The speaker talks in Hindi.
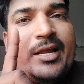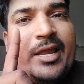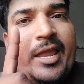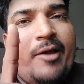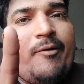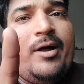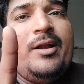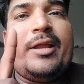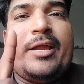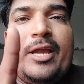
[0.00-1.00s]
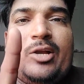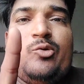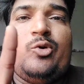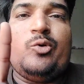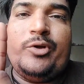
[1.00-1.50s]
के वन के
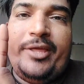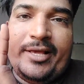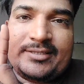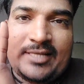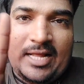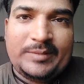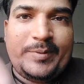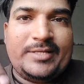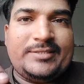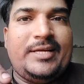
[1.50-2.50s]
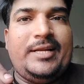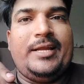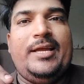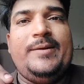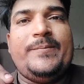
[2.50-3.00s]
टू को एक साथ प्रेस
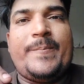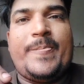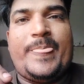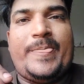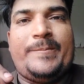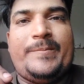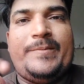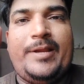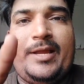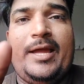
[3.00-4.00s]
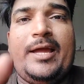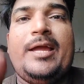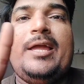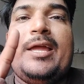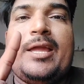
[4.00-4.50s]
करेंगे ठीक है
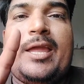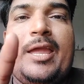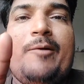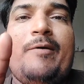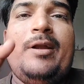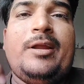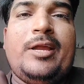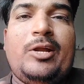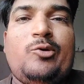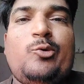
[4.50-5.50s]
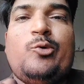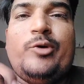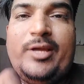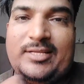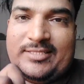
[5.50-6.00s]
के वन के टू को
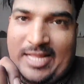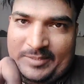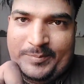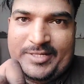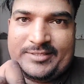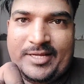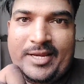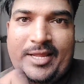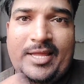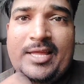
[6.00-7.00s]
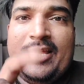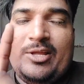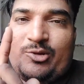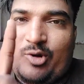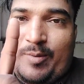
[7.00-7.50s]
एक साथ प्रेस करेंगे
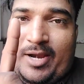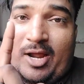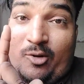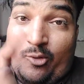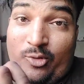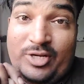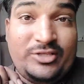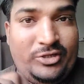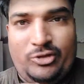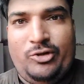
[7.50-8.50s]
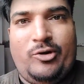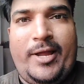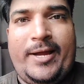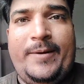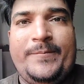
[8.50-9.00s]
तो हमारा ओ जीरो जीरो
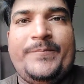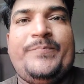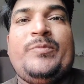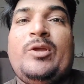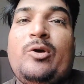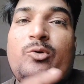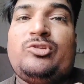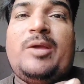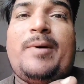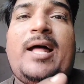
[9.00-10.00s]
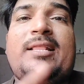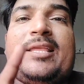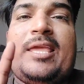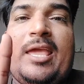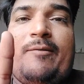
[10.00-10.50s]
आएगा उसके बाद
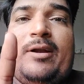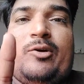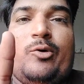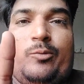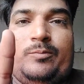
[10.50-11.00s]
के वन को